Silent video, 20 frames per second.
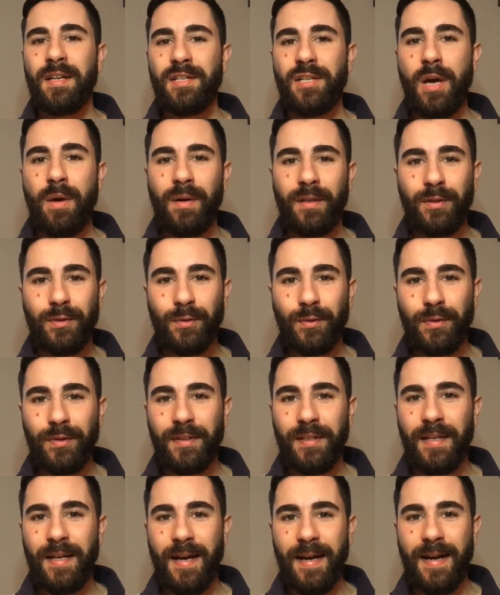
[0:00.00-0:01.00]
Ciao a
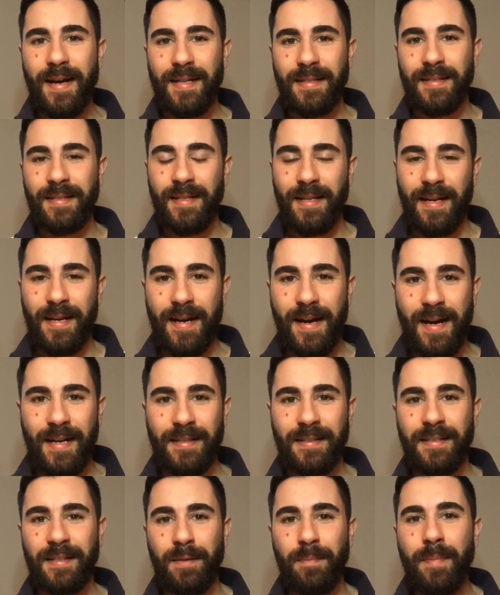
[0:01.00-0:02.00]
tutti ragazze e
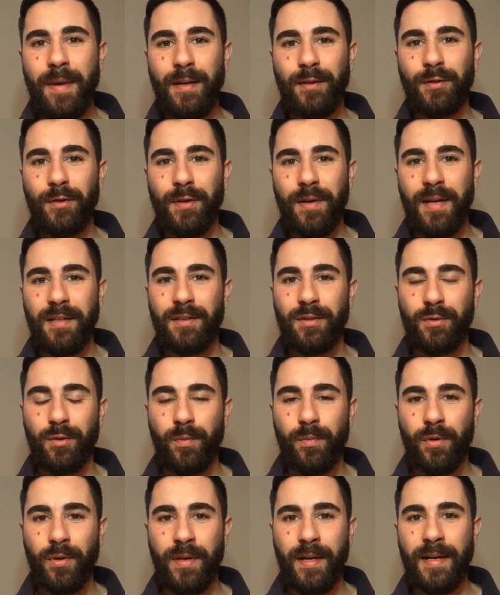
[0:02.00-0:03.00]
ragazzi, bentornati
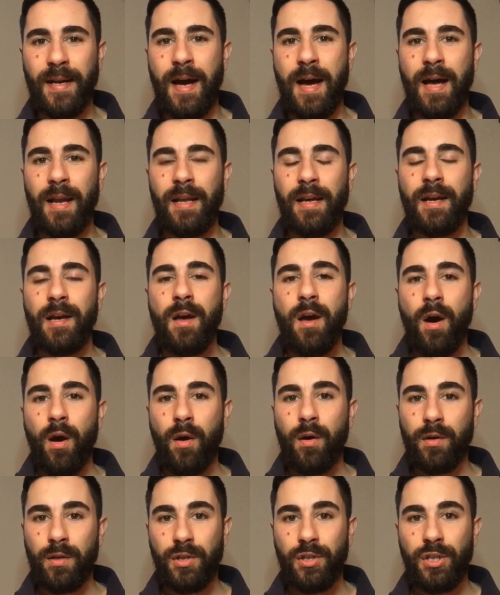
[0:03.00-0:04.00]
sul mio canale.
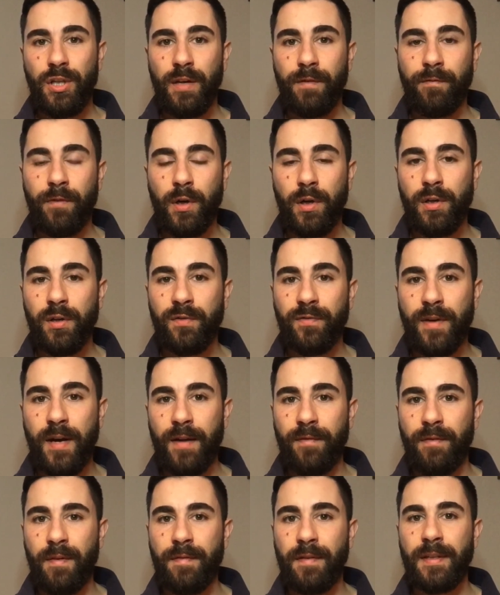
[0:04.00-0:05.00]
Oggi voglio
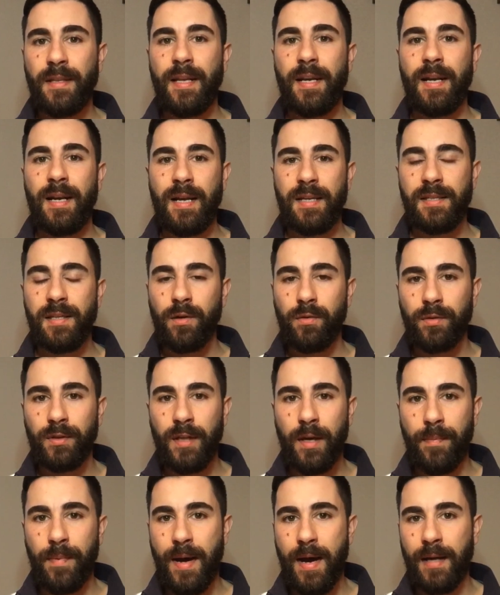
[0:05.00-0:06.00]
farvi vedere la
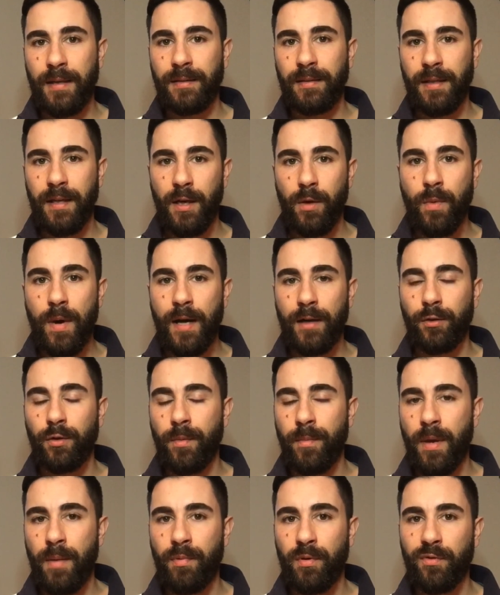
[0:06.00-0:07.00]
seconda parte riguardo
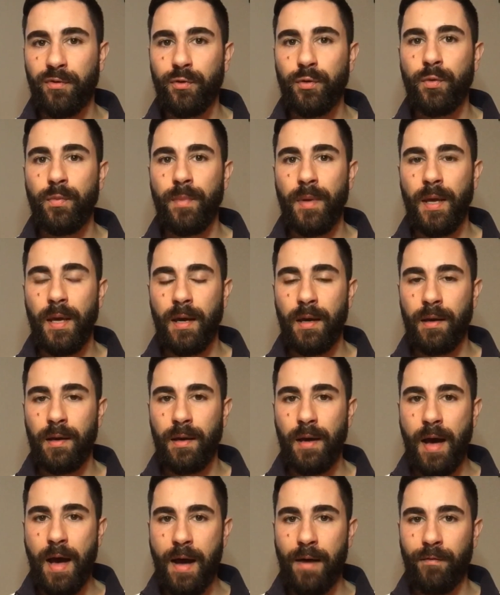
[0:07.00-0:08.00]
i miei profumi eh,
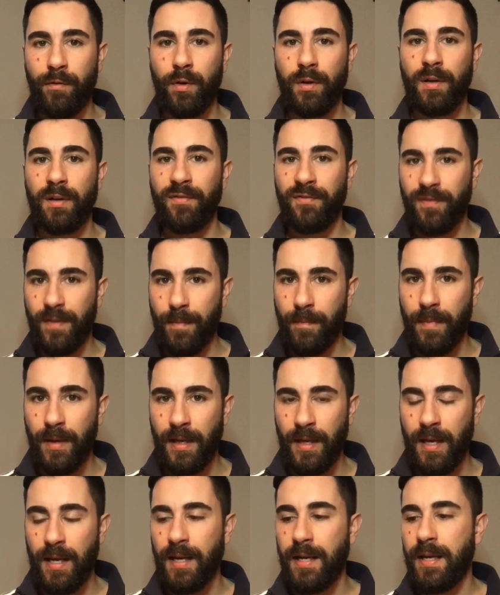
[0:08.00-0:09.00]
Avon
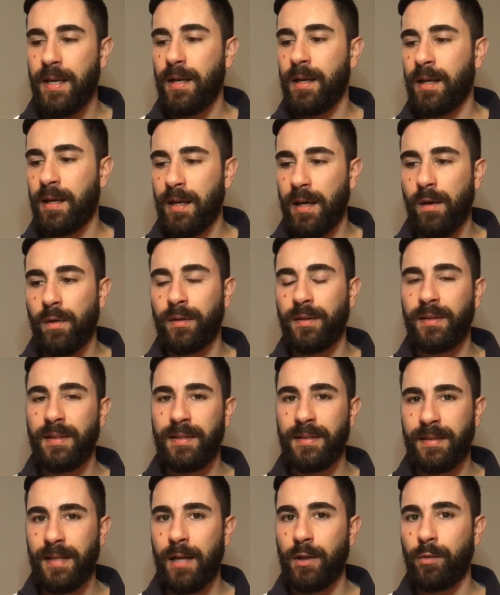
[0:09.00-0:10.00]
femminili che ho
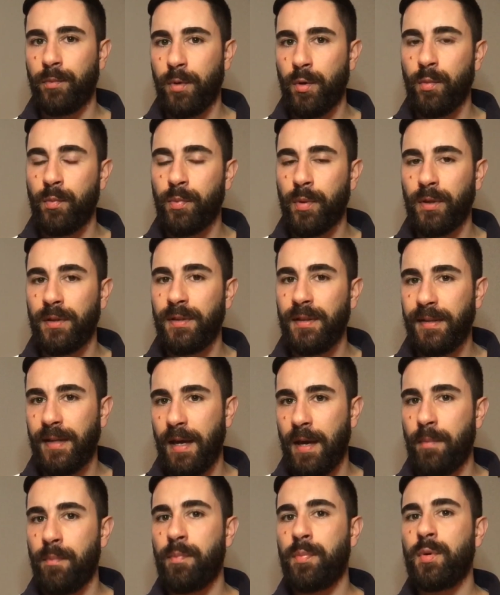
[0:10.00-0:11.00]
testato per un po' di
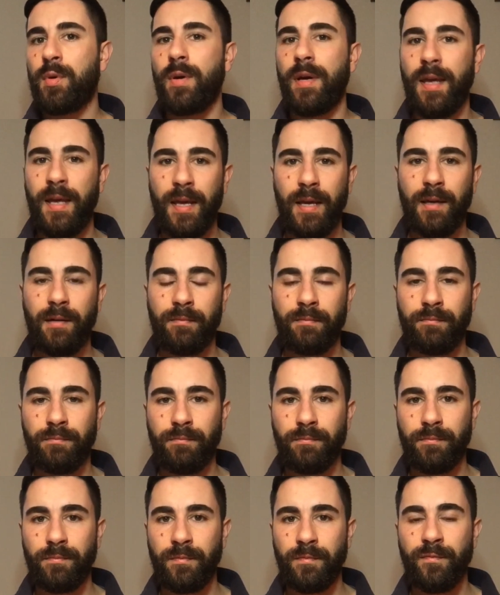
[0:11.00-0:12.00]
tempo e mh,
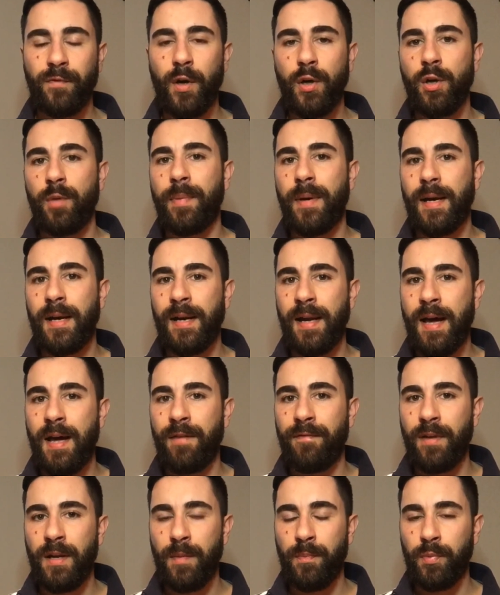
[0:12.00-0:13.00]
mm, voglio
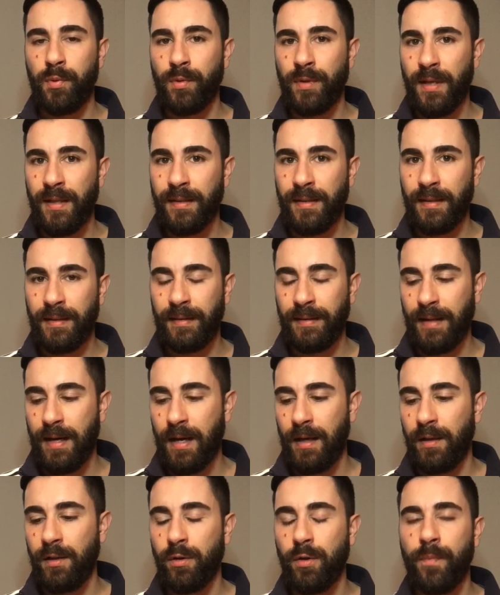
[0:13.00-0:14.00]
parlarvene più nel
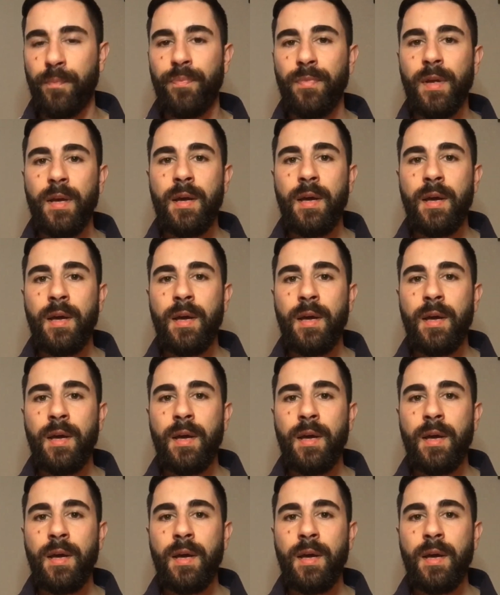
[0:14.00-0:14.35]
dettaglio.